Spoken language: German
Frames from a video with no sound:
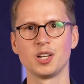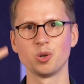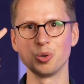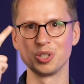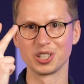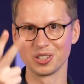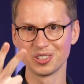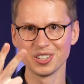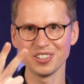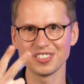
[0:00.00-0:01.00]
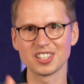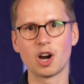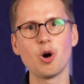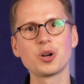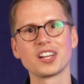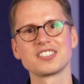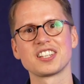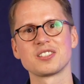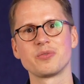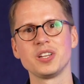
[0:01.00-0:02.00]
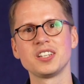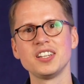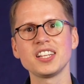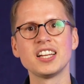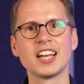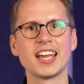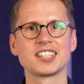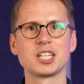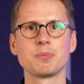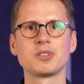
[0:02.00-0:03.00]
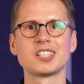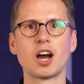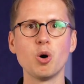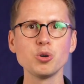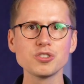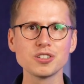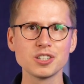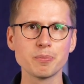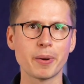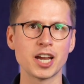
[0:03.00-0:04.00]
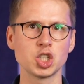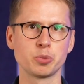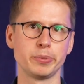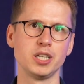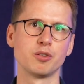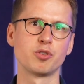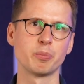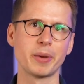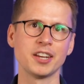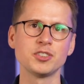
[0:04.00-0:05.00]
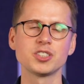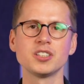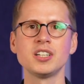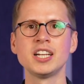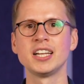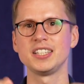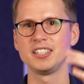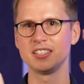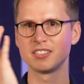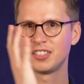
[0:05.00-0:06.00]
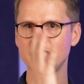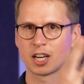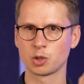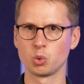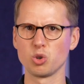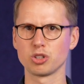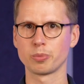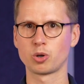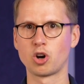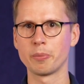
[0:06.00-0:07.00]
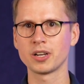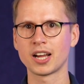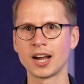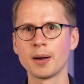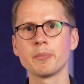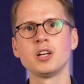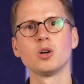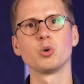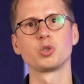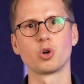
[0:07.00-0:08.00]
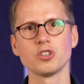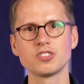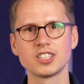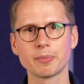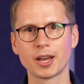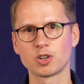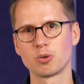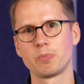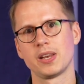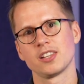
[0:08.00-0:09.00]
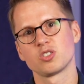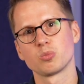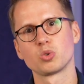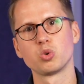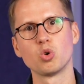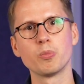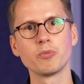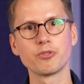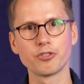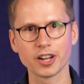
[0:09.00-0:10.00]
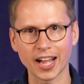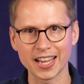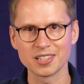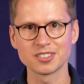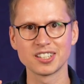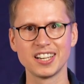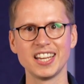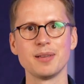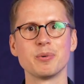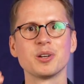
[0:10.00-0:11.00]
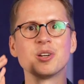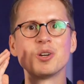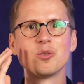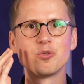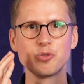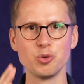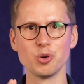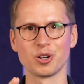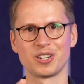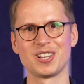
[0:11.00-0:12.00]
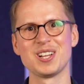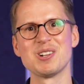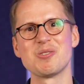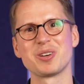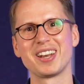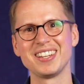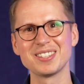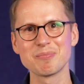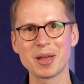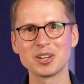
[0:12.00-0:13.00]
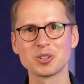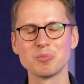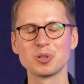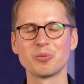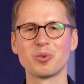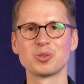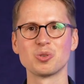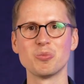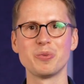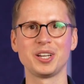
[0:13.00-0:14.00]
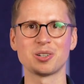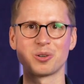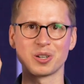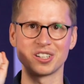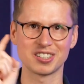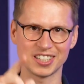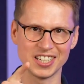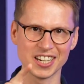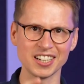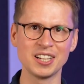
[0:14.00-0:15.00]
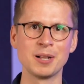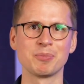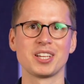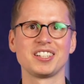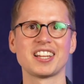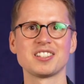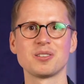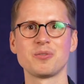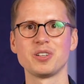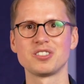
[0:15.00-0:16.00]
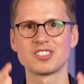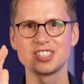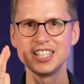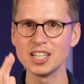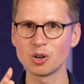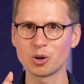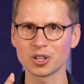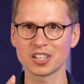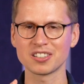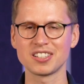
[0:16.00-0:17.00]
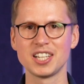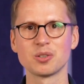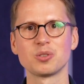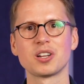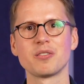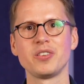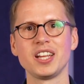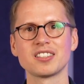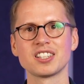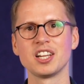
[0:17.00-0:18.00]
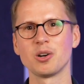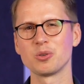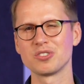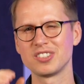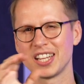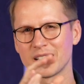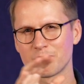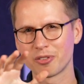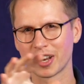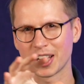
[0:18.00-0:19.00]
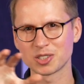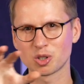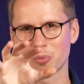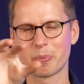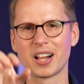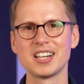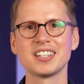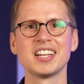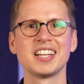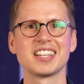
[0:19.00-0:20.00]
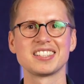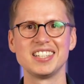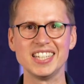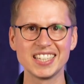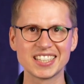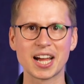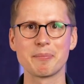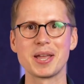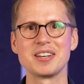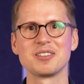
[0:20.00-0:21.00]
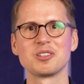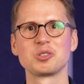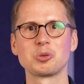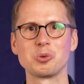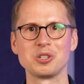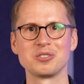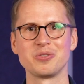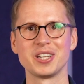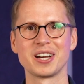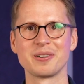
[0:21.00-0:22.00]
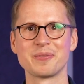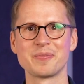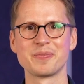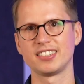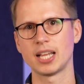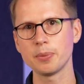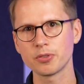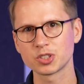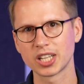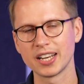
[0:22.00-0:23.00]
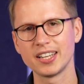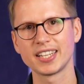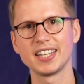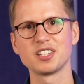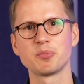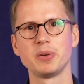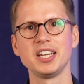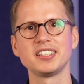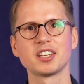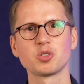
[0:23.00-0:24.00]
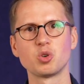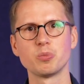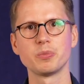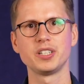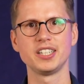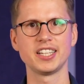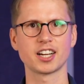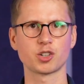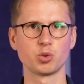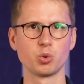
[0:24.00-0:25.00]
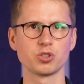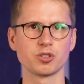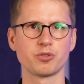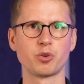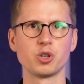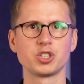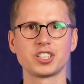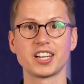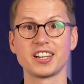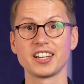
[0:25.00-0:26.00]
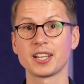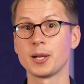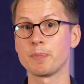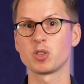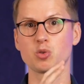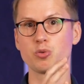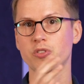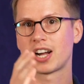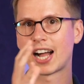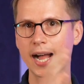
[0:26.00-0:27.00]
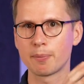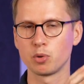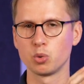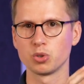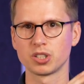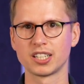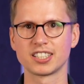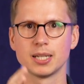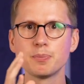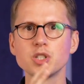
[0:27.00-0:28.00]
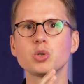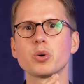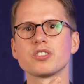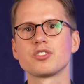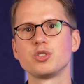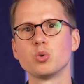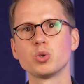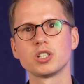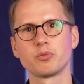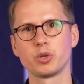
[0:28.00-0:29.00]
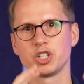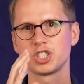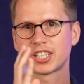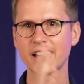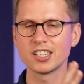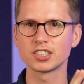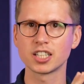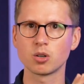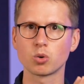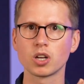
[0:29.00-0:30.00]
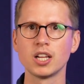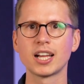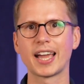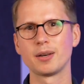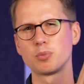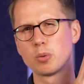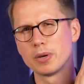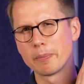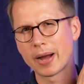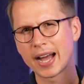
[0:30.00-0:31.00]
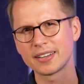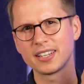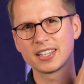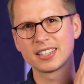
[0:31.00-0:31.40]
Und drittens, auch ganz, ganz wichtig, es gibt tausende Beispiele von Menschen, die diese Diagnose bekommen haben und trotzdem ein komplett symptomfreies Leben führen. Und an diesen Menschen müssen wir uns unbedingt orientieren, denn dann sind wir zielorientiert unterwegs und sehen vielleicht schon bald das Licht am Ende des Tunnels wieder. Selbstverständlich geht es mir nicht darum, die Diagnose vollständig zu verharmlosen. Es gibt Situationen, wo die Steilstellung eine Problematik